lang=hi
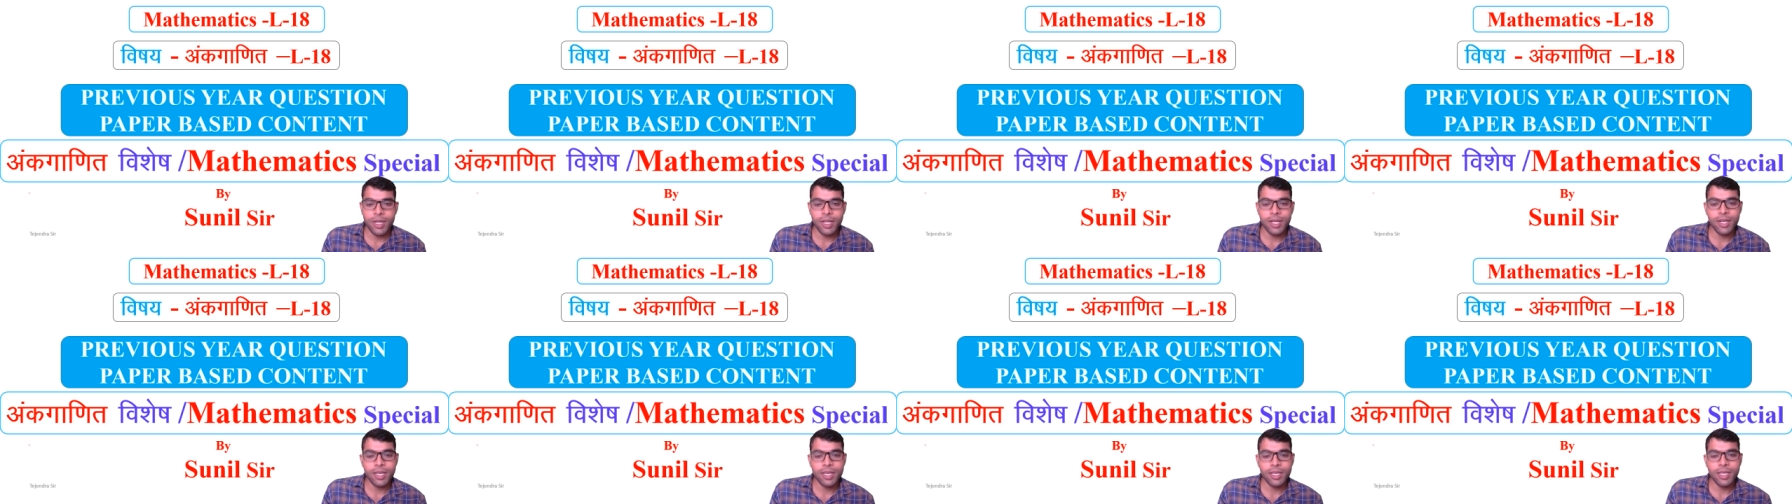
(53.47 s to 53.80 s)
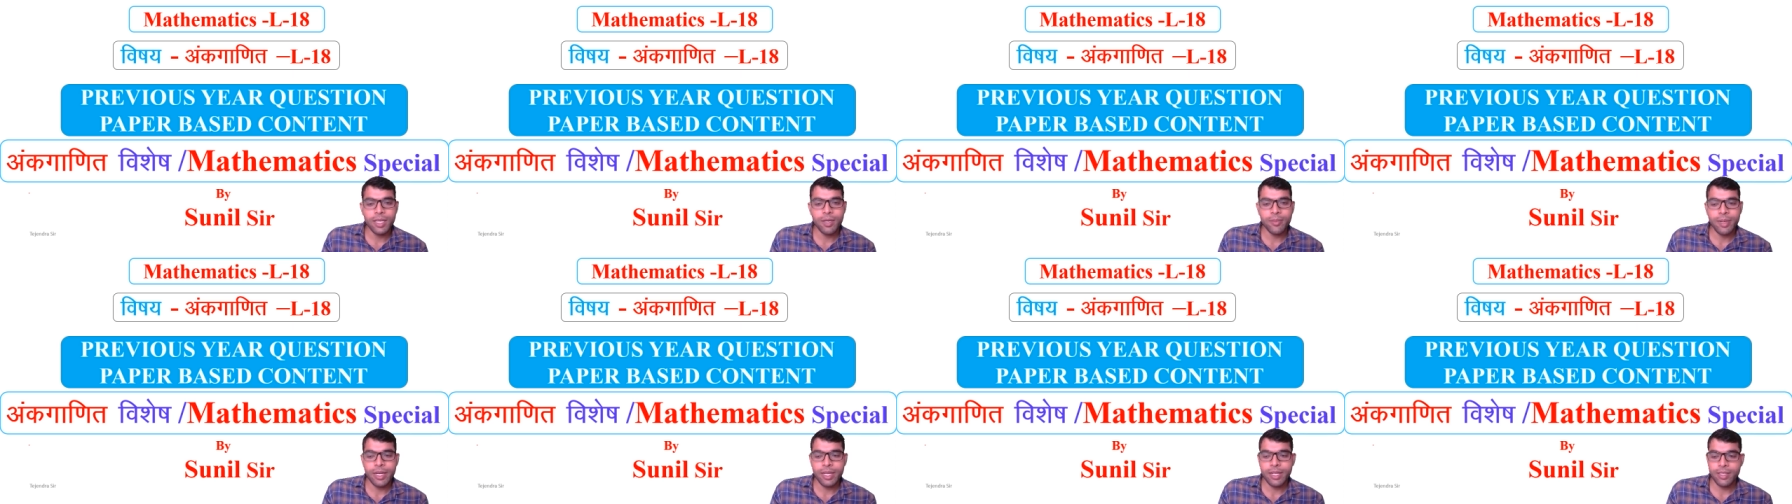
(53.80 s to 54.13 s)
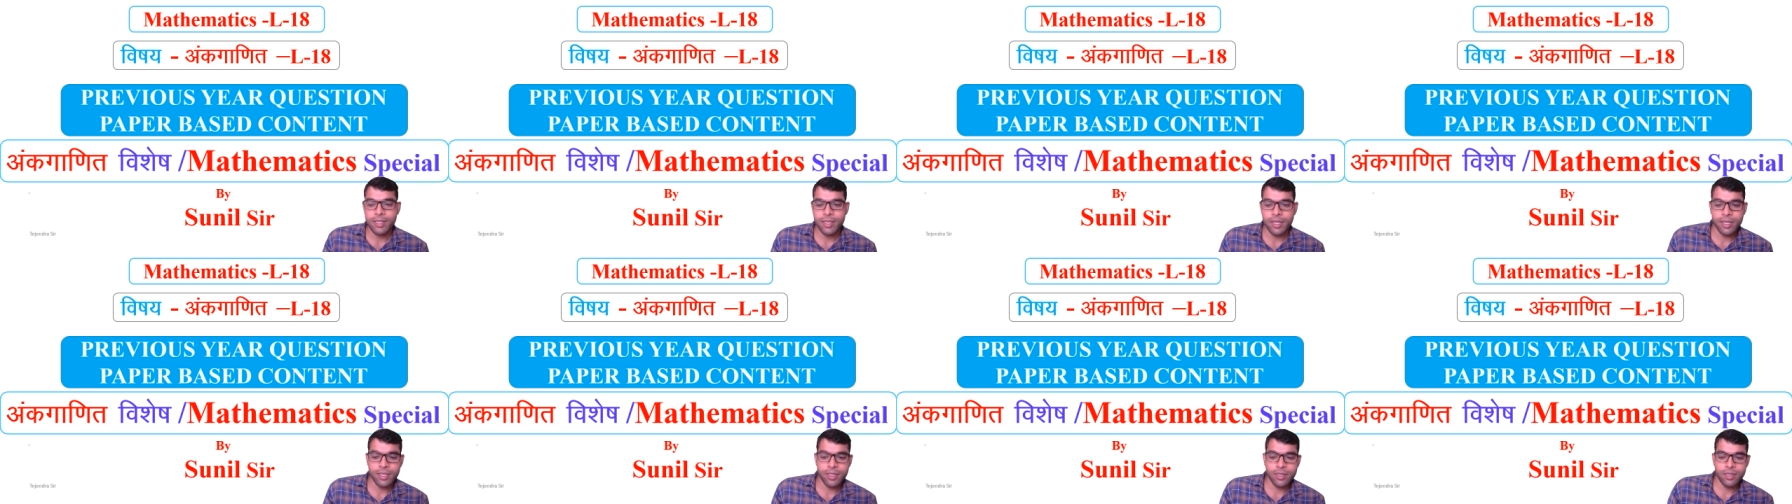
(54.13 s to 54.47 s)
बने रहिए हमारे
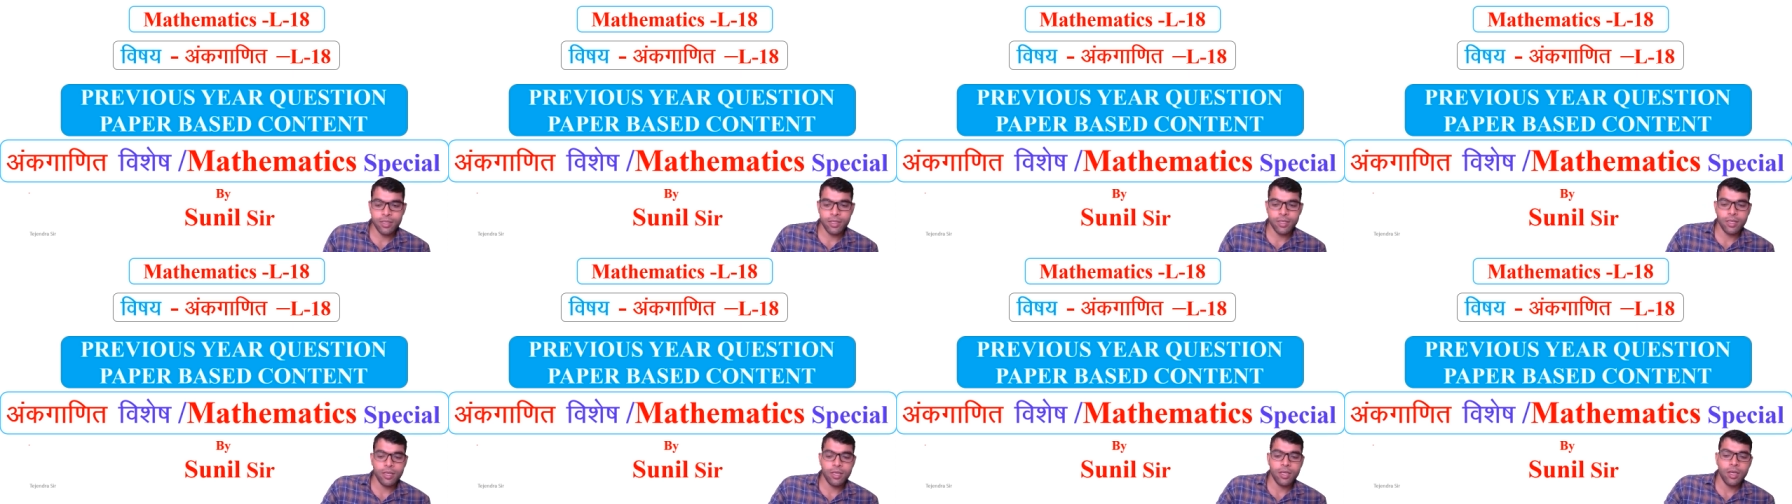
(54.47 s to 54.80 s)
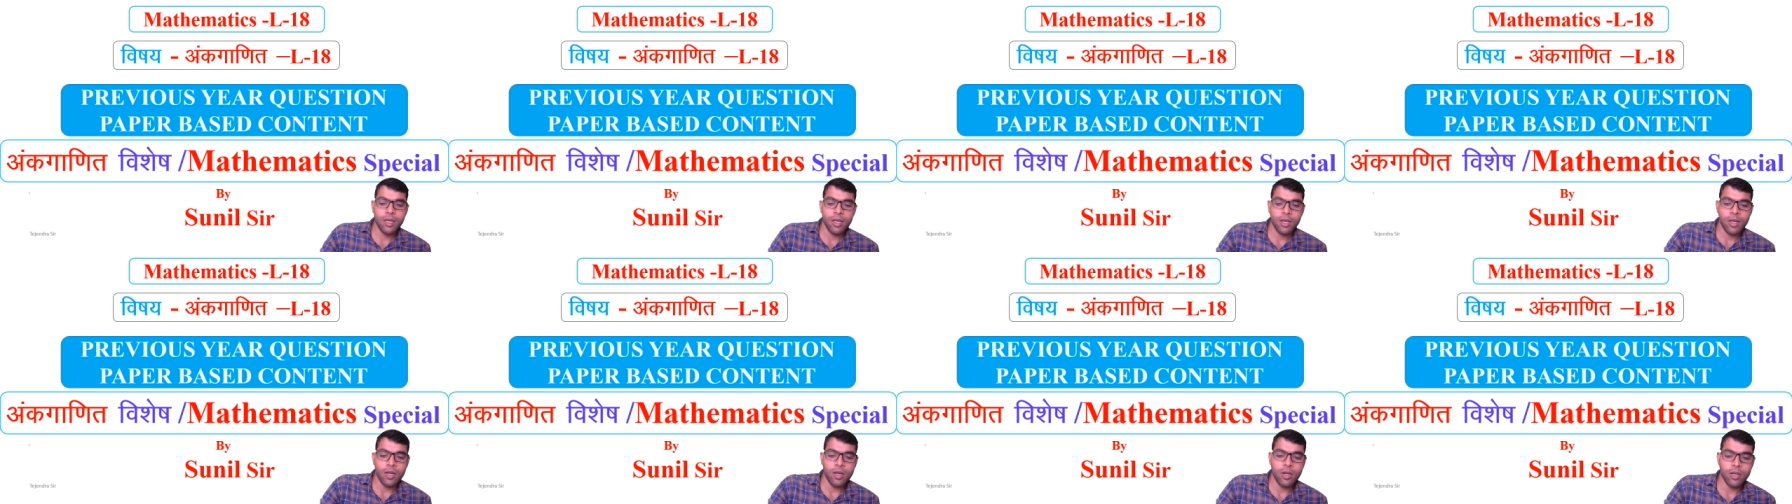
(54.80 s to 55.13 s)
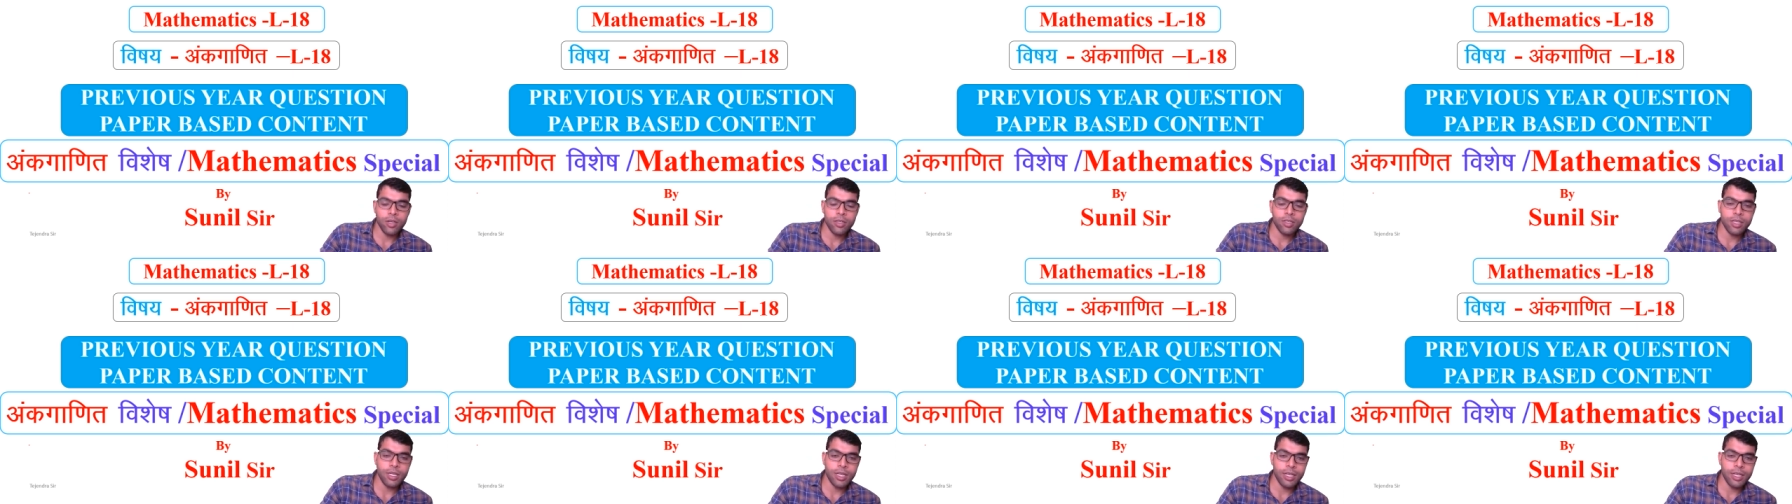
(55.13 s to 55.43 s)
साथ और